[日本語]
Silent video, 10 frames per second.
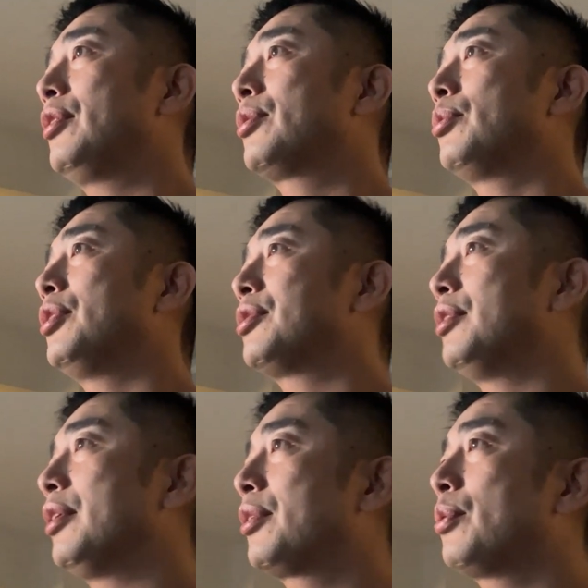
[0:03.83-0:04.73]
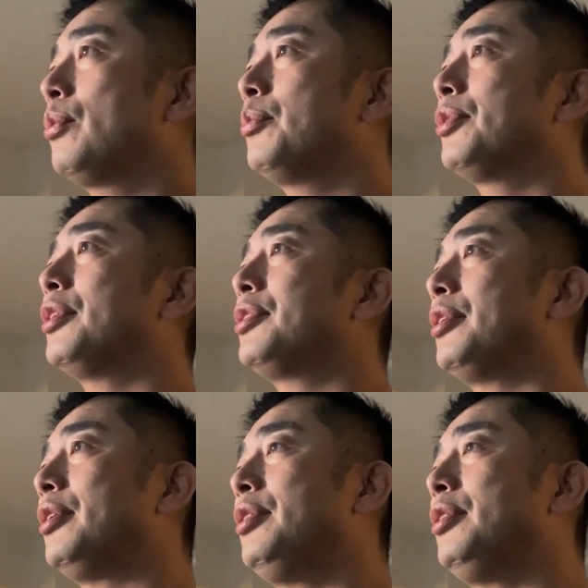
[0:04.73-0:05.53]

えっとですね、今日もですね、